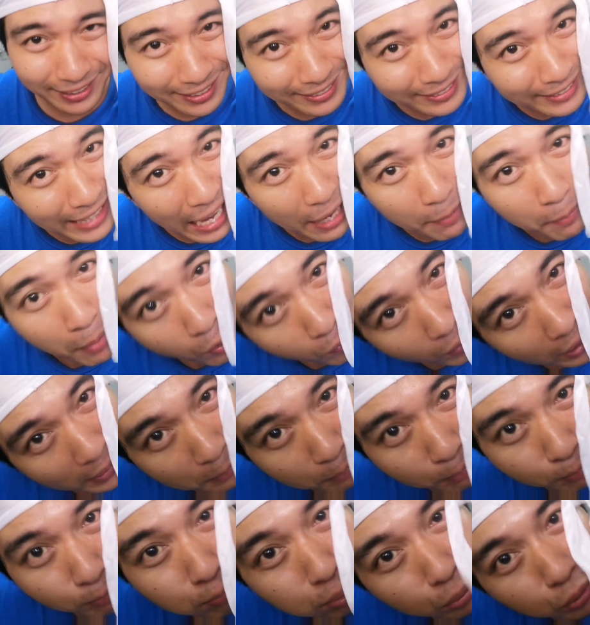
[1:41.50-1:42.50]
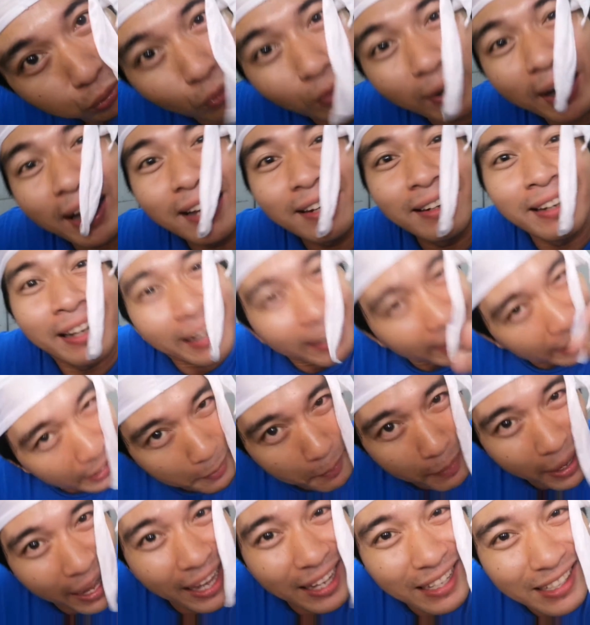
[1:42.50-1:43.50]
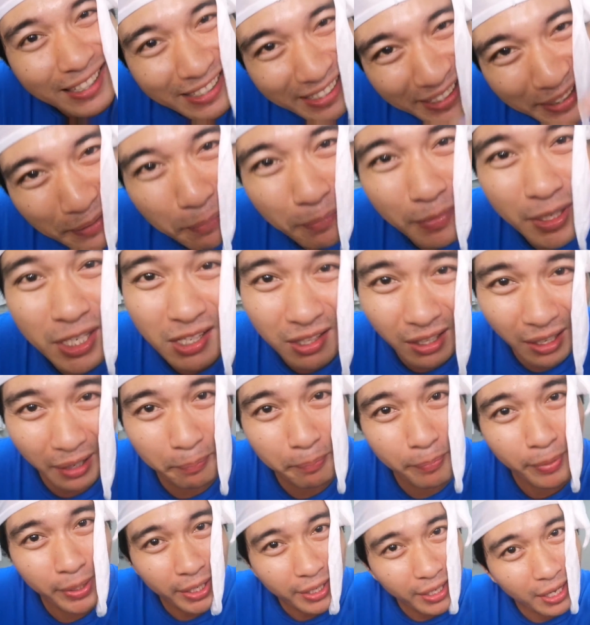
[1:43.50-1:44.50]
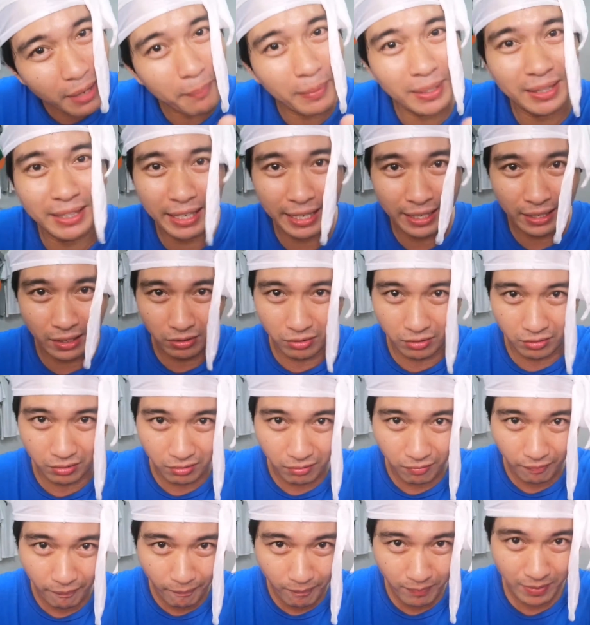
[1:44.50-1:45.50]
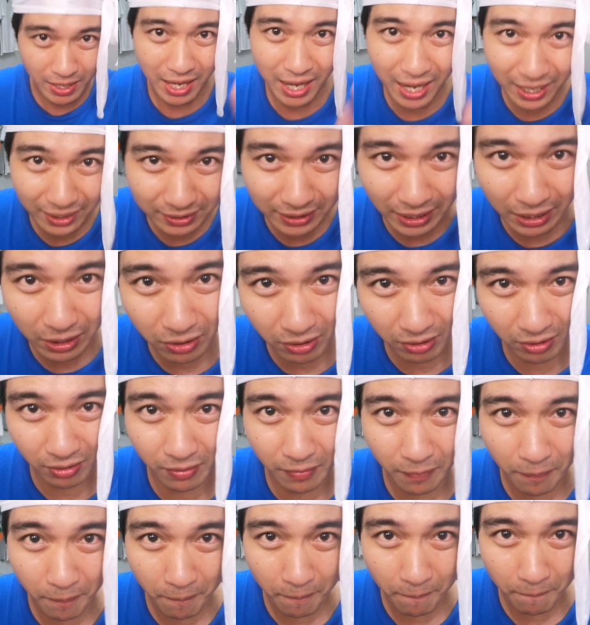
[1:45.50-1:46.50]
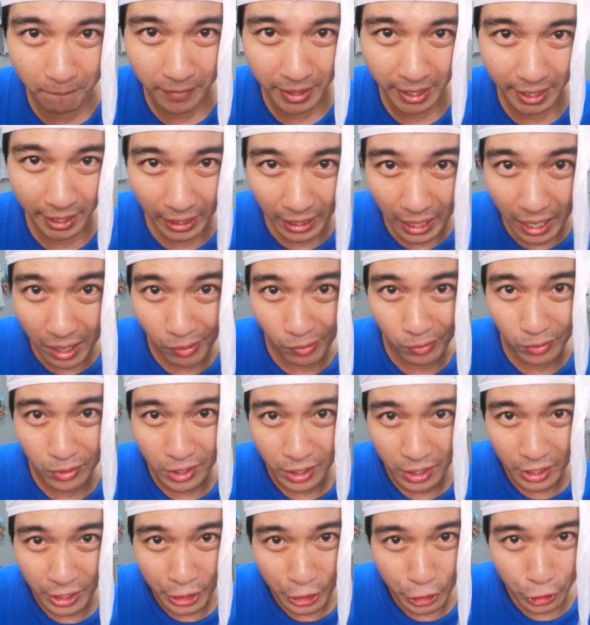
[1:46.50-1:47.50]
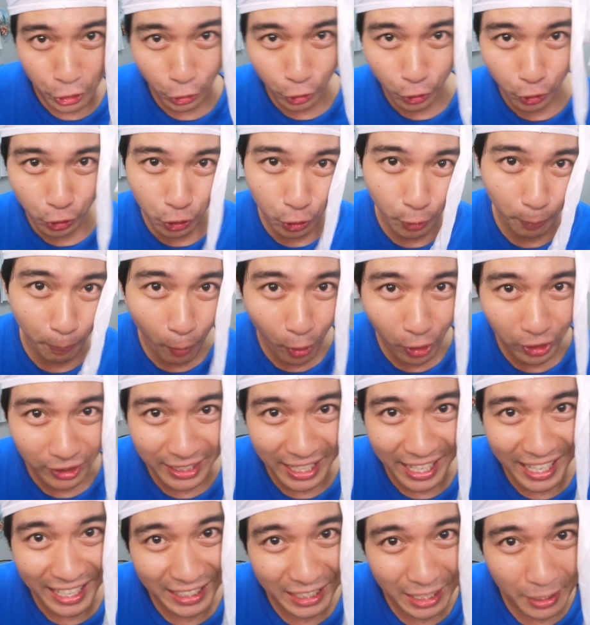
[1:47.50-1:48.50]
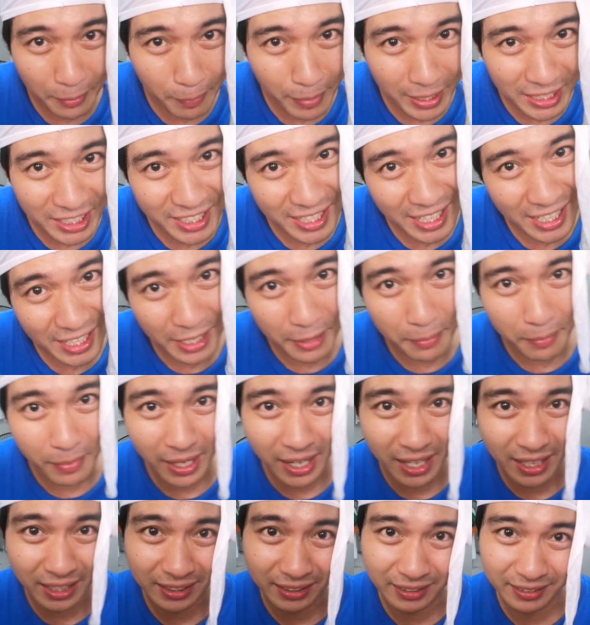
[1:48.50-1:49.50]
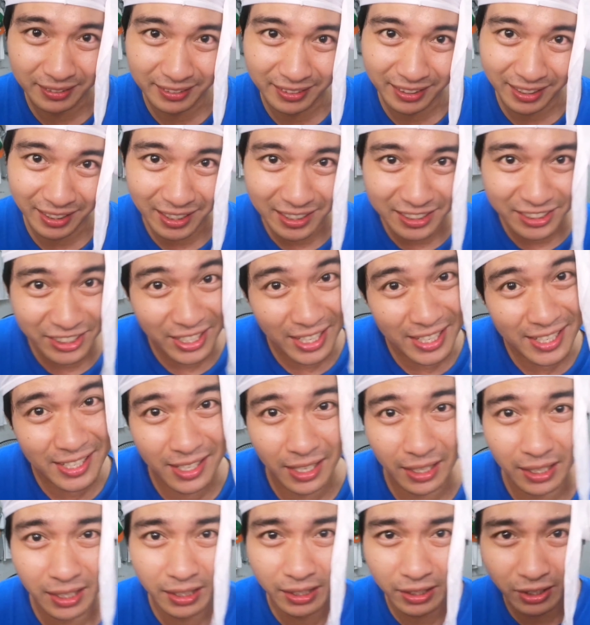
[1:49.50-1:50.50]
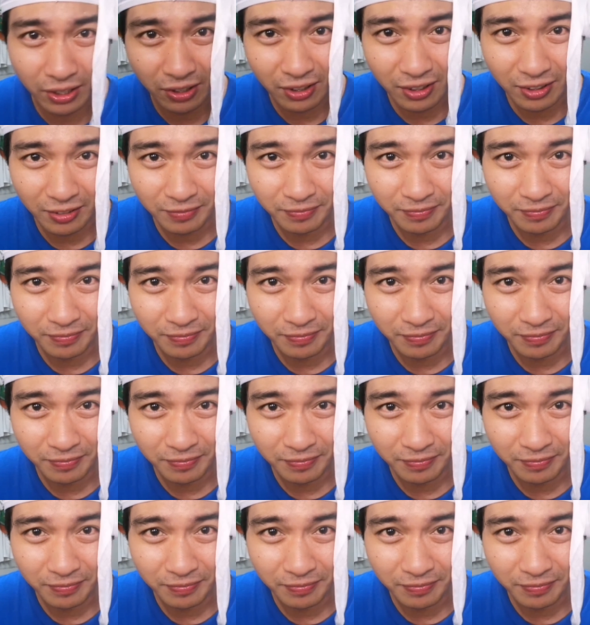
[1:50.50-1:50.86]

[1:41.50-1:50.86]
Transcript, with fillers: taga-Davao at butuan, eh mahal si Miss Rebia Mateo. Ang tanong, ikaw, sinusuportahan ka ba dyan ng mga taga dyan sa inyo?